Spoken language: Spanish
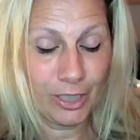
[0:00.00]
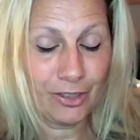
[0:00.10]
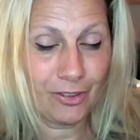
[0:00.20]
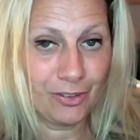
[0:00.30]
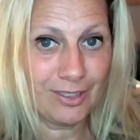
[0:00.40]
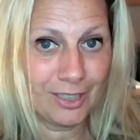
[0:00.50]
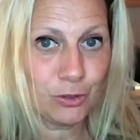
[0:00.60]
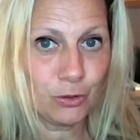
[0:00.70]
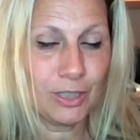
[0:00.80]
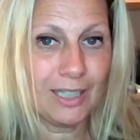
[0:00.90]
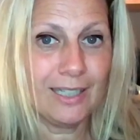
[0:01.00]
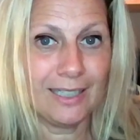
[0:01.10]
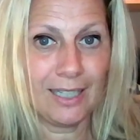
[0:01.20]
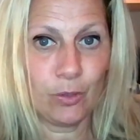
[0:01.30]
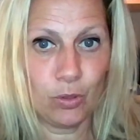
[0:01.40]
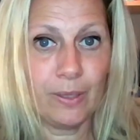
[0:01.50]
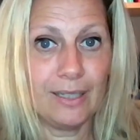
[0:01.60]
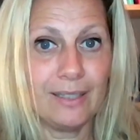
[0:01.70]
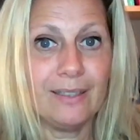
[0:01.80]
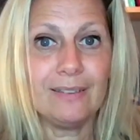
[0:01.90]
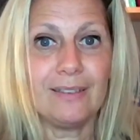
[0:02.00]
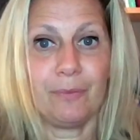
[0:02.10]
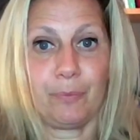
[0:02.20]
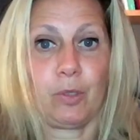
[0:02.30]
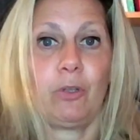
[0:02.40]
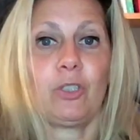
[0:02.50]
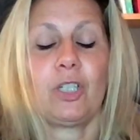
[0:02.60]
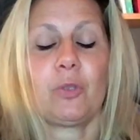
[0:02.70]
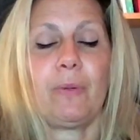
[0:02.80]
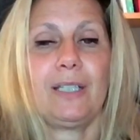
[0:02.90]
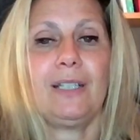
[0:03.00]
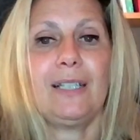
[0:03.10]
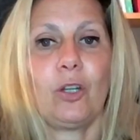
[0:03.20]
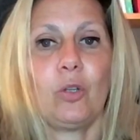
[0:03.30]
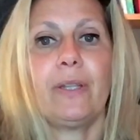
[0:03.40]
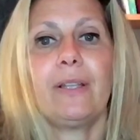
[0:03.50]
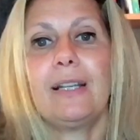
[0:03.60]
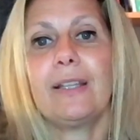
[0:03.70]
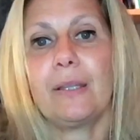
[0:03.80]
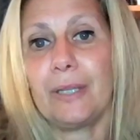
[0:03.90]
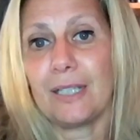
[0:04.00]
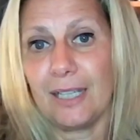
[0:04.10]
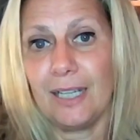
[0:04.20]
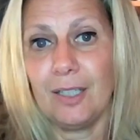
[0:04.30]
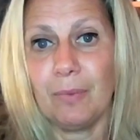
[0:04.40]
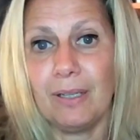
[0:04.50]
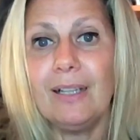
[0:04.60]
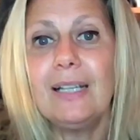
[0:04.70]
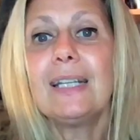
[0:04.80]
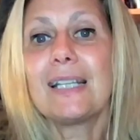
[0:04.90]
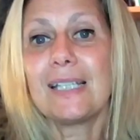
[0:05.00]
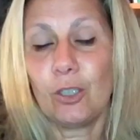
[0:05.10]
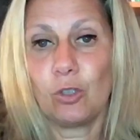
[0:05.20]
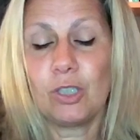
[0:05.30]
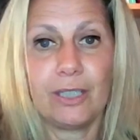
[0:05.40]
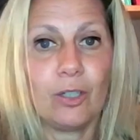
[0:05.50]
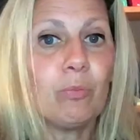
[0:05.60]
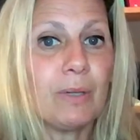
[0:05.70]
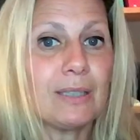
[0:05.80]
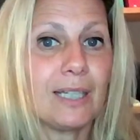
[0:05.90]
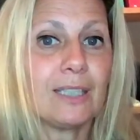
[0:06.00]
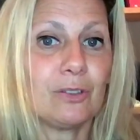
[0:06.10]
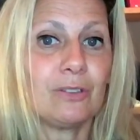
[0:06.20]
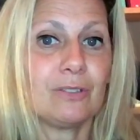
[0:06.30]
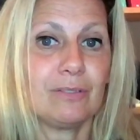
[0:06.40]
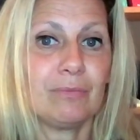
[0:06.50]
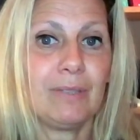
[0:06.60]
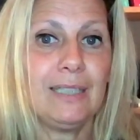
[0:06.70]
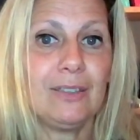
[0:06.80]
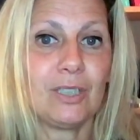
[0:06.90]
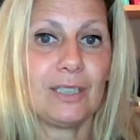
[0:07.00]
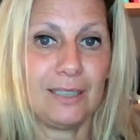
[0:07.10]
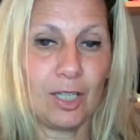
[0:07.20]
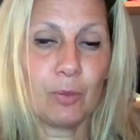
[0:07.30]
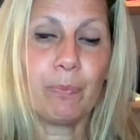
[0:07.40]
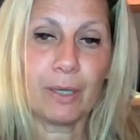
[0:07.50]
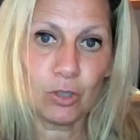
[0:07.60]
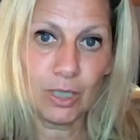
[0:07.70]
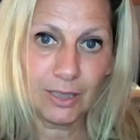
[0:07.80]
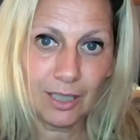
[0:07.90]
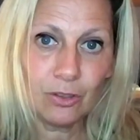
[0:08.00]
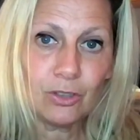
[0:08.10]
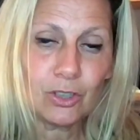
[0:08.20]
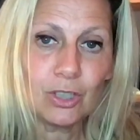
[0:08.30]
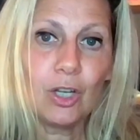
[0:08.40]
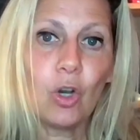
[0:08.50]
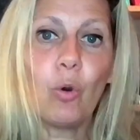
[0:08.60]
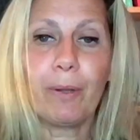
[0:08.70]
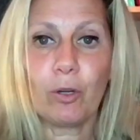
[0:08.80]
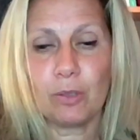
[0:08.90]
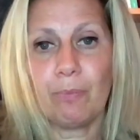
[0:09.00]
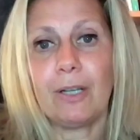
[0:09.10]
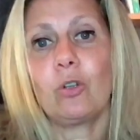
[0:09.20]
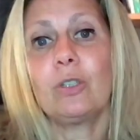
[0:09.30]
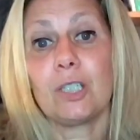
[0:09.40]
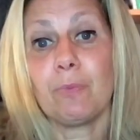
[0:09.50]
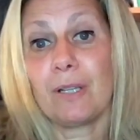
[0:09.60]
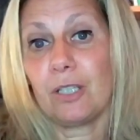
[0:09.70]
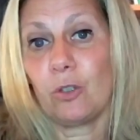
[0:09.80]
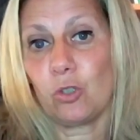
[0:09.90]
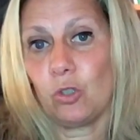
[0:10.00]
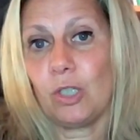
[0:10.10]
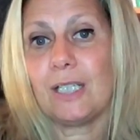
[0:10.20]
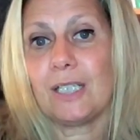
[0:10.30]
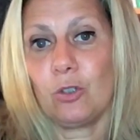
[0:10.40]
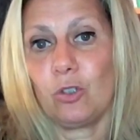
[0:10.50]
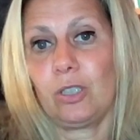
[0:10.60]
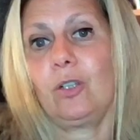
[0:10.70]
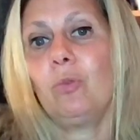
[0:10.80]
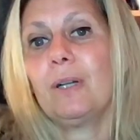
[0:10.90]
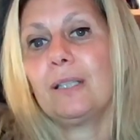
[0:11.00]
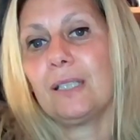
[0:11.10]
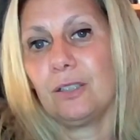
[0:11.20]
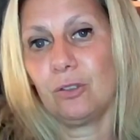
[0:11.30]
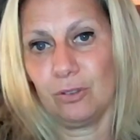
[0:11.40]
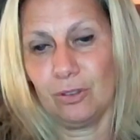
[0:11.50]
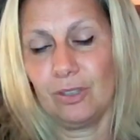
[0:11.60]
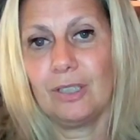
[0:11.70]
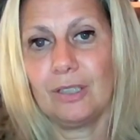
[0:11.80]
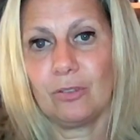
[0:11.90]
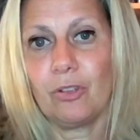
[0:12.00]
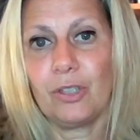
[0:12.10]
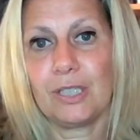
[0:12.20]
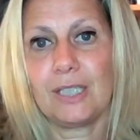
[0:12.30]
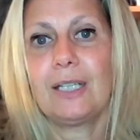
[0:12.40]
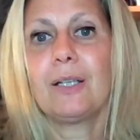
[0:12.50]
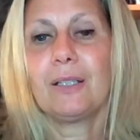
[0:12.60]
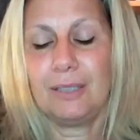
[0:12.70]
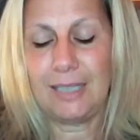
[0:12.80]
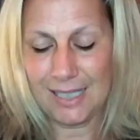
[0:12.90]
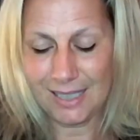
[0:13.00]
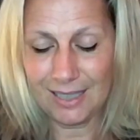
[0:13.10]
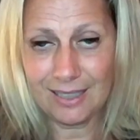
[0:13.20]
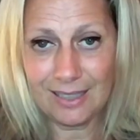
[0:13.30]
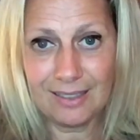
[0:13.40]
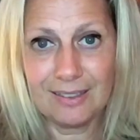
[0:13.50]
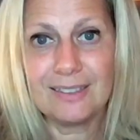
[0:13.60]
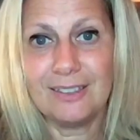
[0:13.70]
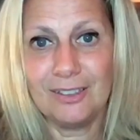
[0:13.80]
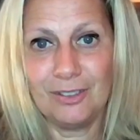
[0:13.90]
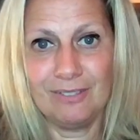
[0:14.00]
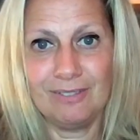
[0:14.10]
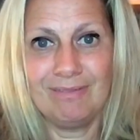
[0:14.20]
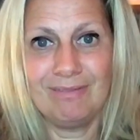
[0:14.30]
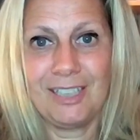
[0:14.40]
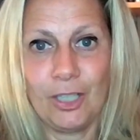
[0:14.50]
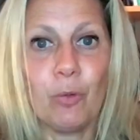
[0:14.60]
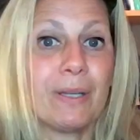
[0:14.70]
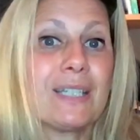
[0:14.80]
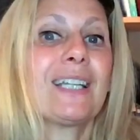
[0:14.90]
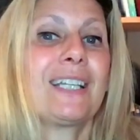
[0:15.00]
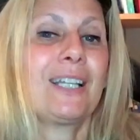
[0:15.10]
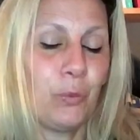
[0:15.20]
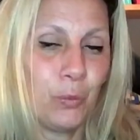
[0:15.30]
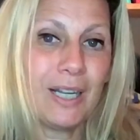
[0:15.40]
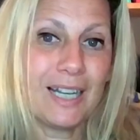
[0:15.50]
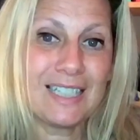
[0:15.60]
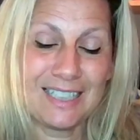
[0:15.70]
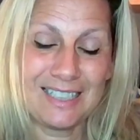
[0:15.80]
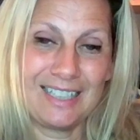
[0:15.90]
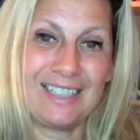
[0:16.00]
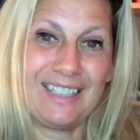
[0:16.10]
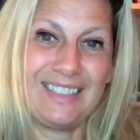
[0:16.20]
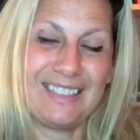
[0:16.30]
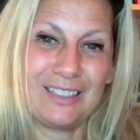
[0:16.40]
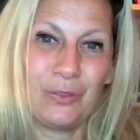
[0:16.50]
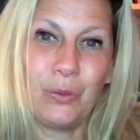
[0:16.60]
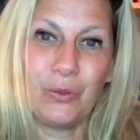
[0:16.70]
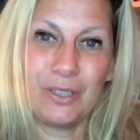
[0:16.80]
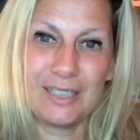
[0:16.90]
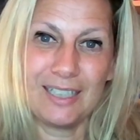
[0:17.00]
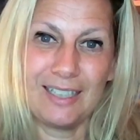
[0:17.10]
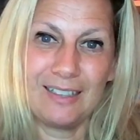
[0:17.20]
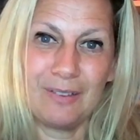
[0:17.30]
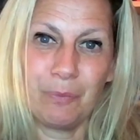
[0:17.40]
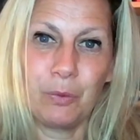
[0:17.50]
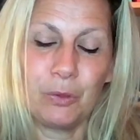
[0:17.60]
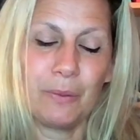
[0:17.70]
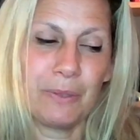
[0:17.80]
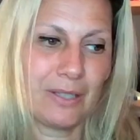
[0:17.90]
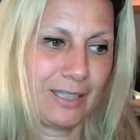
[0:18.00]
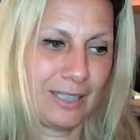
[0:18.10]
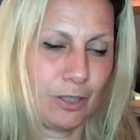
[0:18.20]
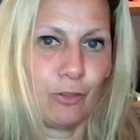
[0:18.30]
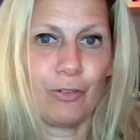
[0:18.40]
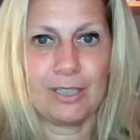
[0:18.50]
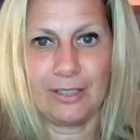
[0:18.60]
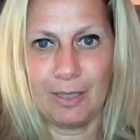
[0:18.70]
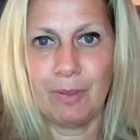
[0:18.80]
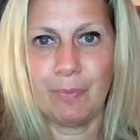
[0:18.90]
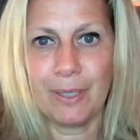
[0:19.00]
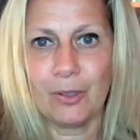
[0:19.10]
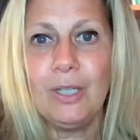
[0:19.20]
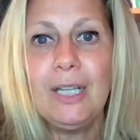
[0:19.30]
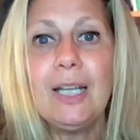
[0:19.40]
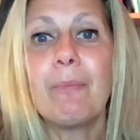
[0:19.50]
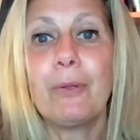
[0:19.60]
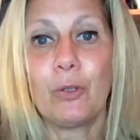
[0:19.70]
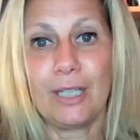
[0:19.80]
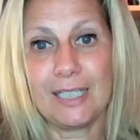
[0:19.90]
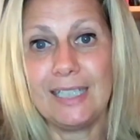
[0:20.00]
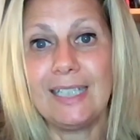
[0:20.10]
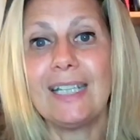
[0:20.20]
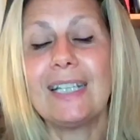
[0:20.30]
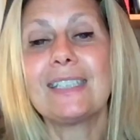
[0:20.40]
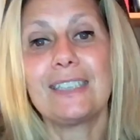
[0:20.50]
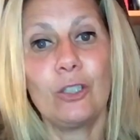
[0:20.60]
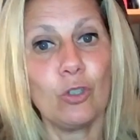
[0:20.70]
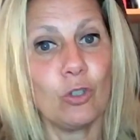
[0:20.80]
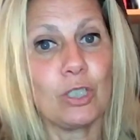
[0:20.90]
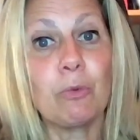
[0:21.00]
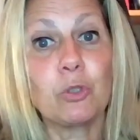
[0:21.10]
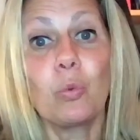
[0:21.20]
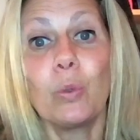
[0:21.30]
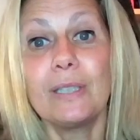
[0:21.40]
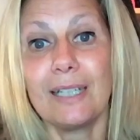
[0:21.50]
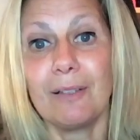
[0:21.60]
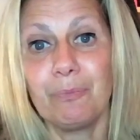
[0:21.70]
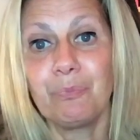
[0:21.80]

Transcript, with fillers: decir que esto ya en la nueva ley, eh, por lo menos en España, en la nueva ley de bienestar animal, se considera un maltrato. ¿Vale? O sea, tener perros atados o perros en balcones más de dos horas se considera un maltrato. Entonces, ya sé que mm, quiero pensar que nunca es desde, desde luego, desde el punto de vista de que quiero fastidiar a mi perro, pero que sí que si no nos damos cuenta